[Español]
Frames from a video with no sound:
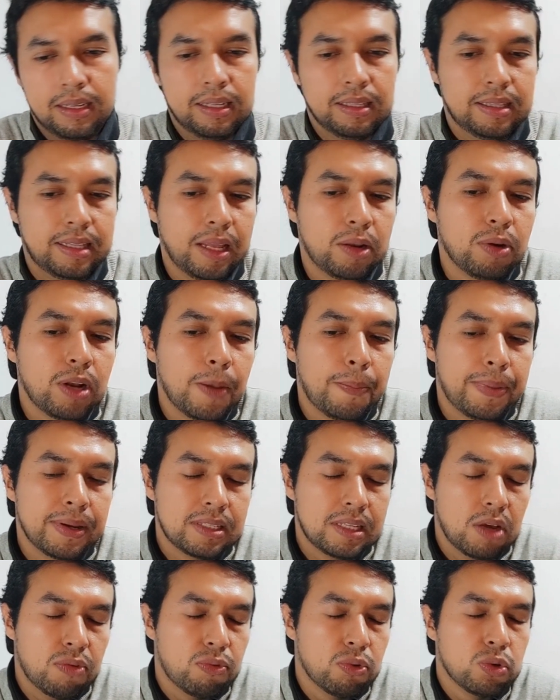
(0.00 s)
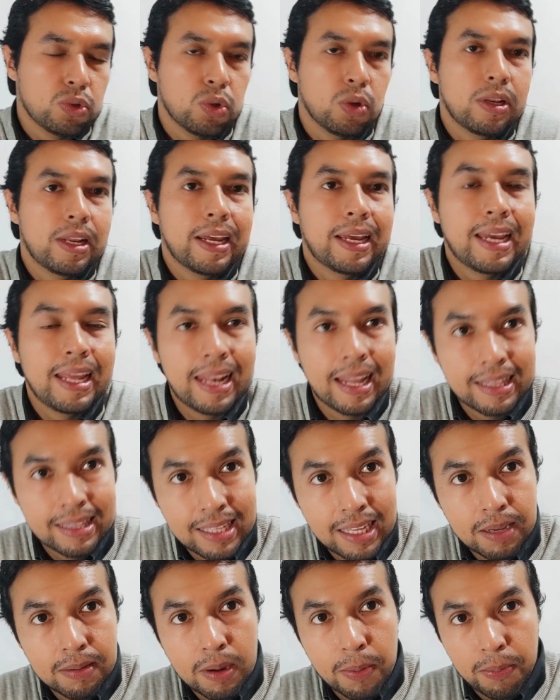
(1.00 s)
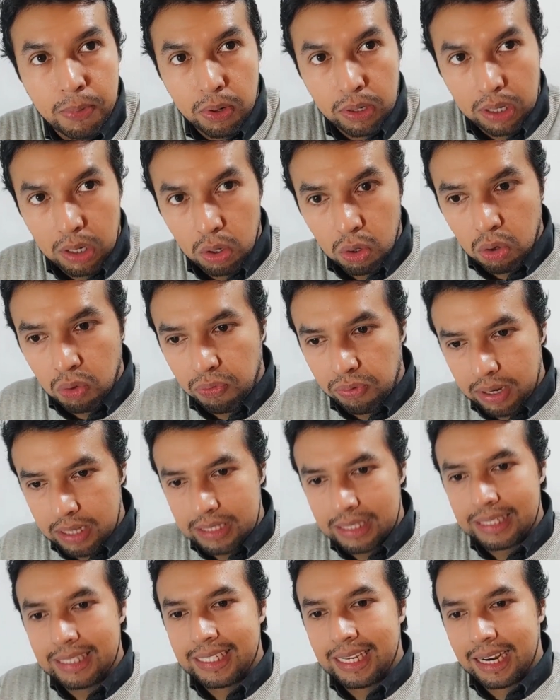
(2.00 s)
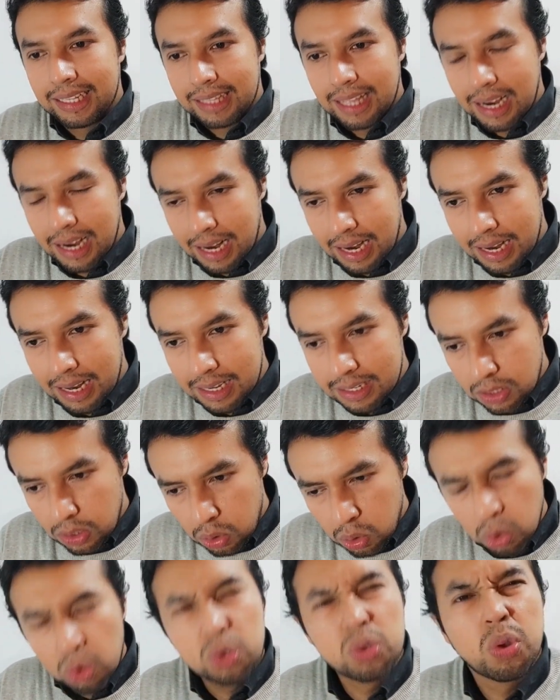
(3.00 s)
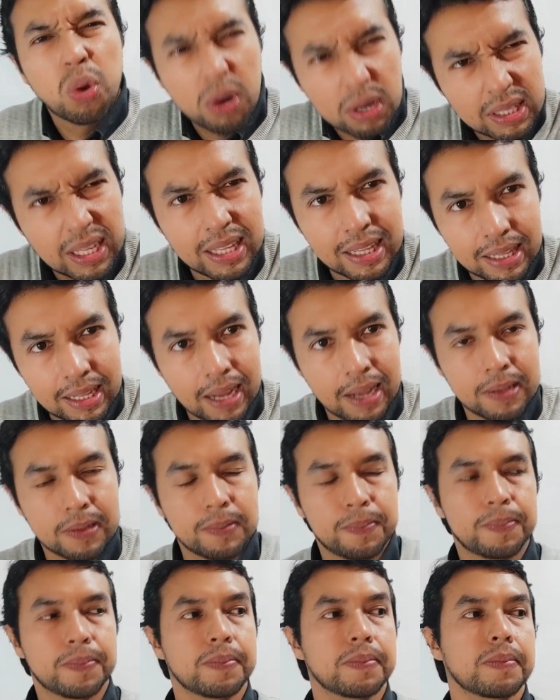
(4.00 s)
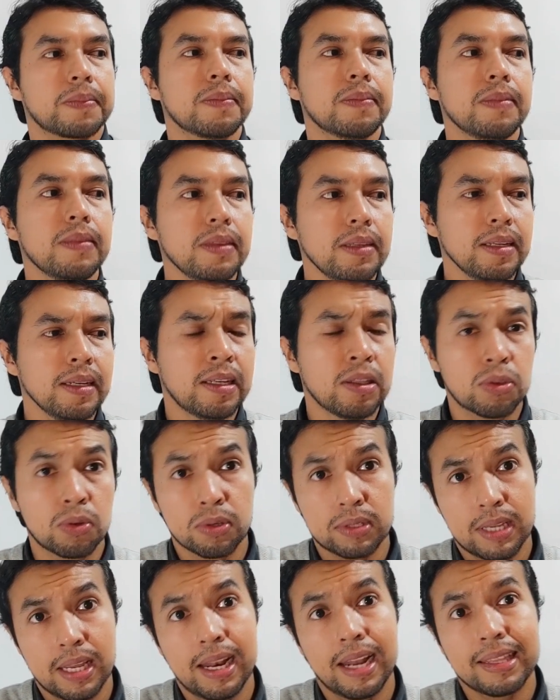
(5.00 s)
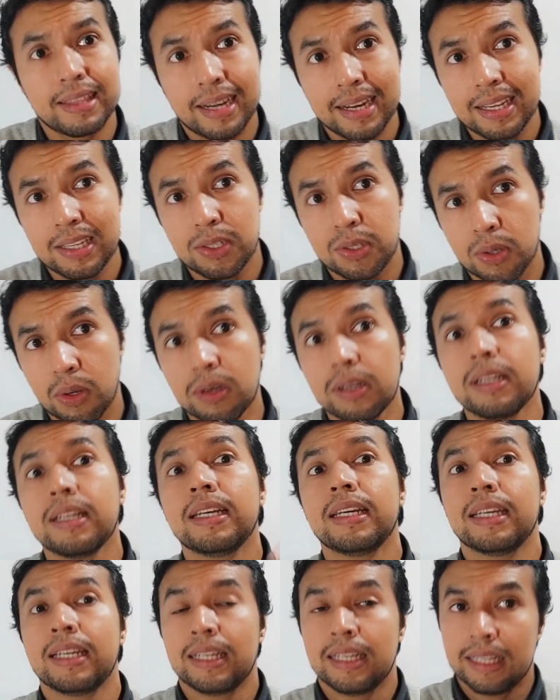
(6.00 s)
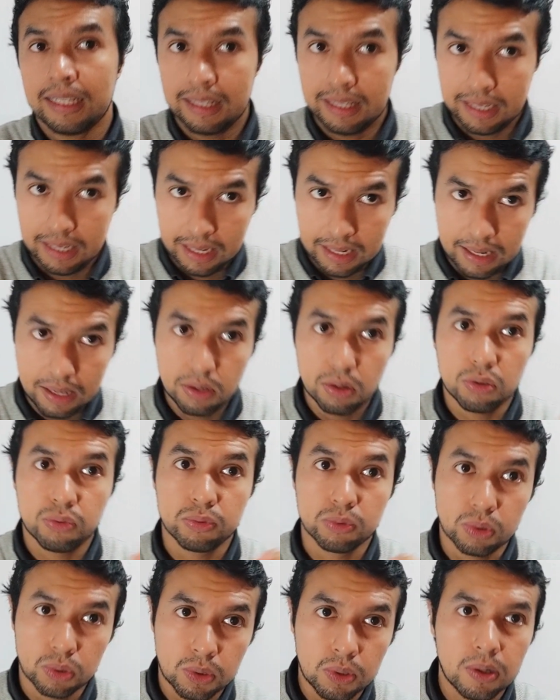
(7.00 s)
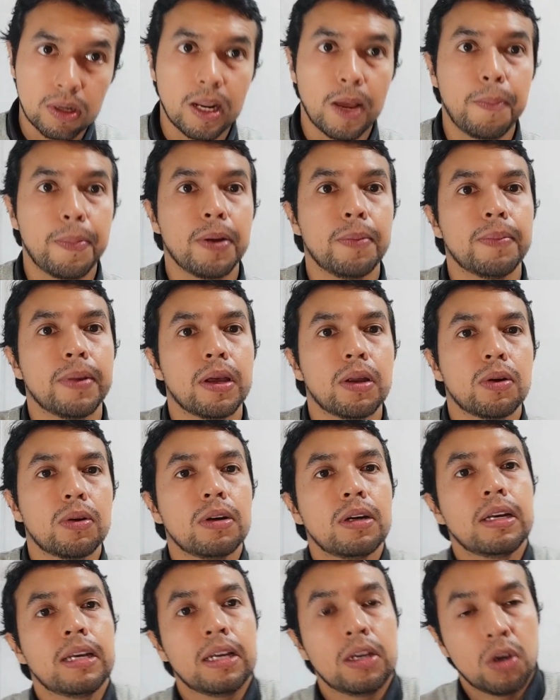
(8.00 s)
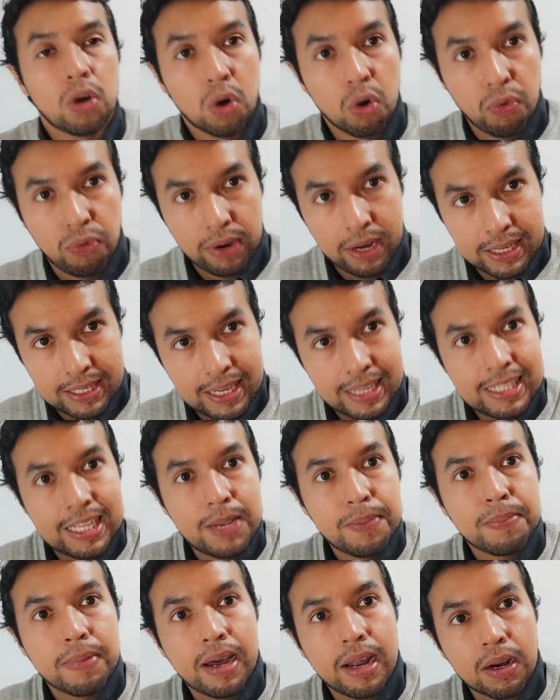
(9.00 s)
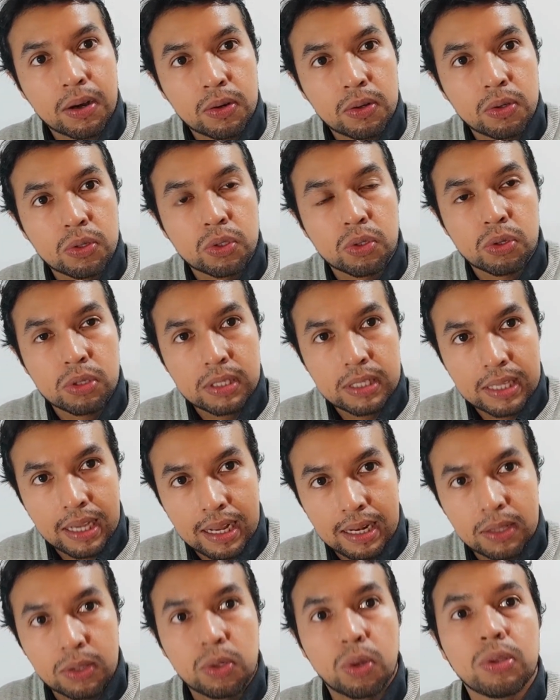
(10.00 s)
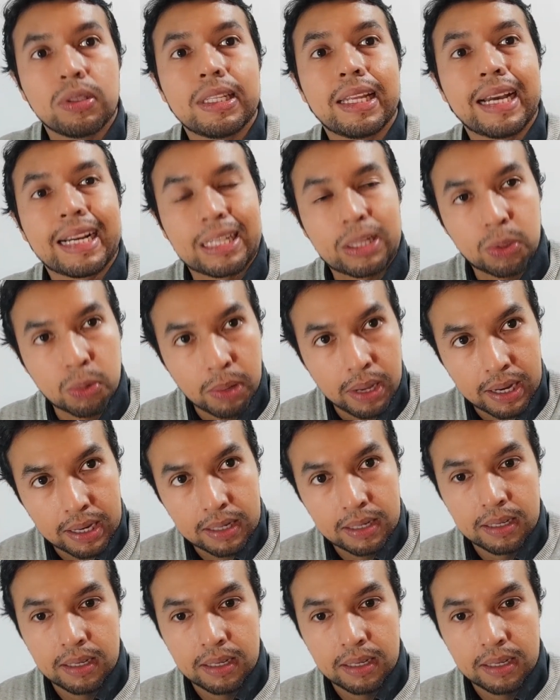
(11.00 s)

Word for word: tiene una especie de función legislativa porque nos ofrecen ciertas reglas y un orden dado. Entonces la tradición tiene dos funciones. Primero, ofrece ese marco social donde actuar.